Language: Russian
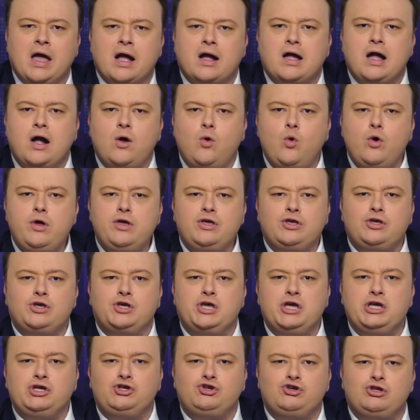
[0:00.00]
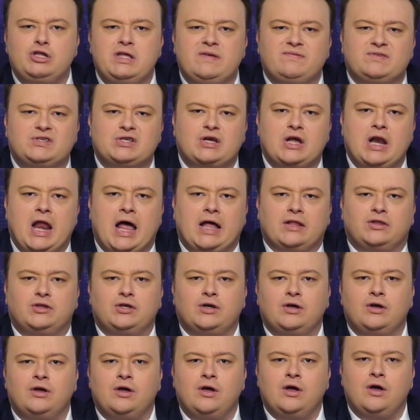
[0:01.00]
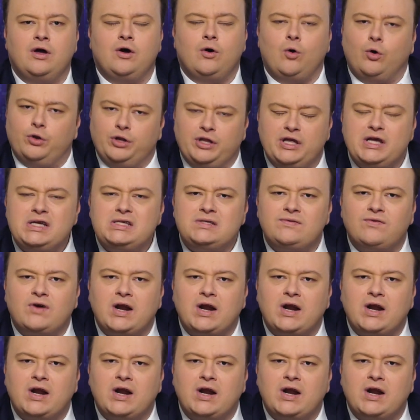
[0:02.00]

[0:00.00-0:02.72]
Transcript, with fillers: Какой хищный взгляд он есть в